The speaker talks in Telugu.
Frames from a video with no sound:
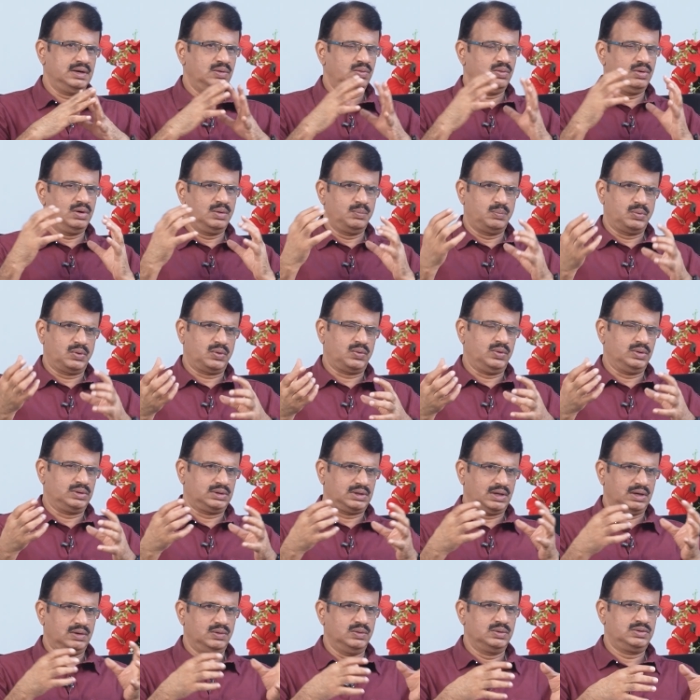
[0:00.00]
లెవెల్లో ఇప్పుడు
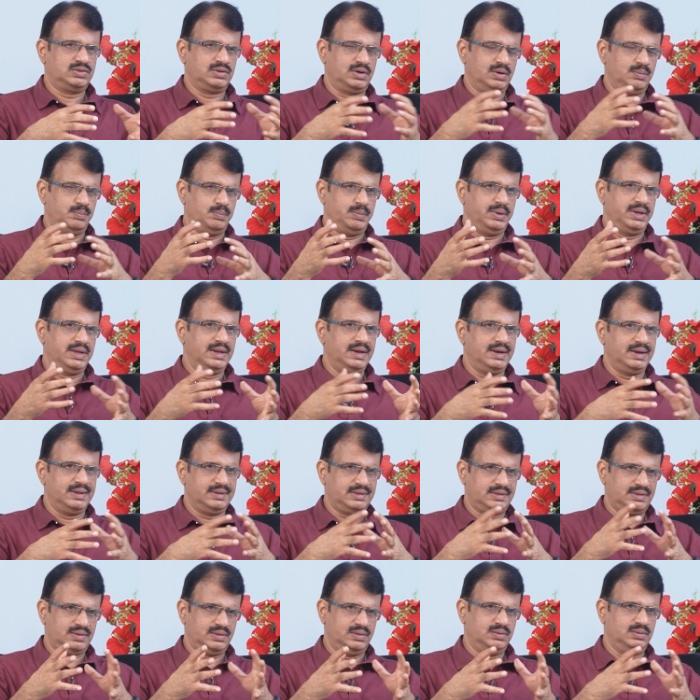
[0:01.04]
కొత్తగా వచ్చిన
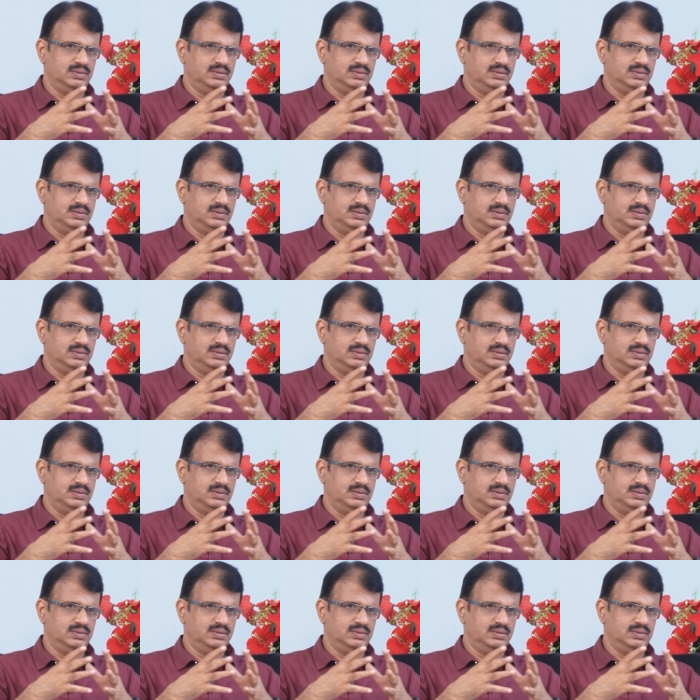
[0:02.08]
బిఎన్ఎస్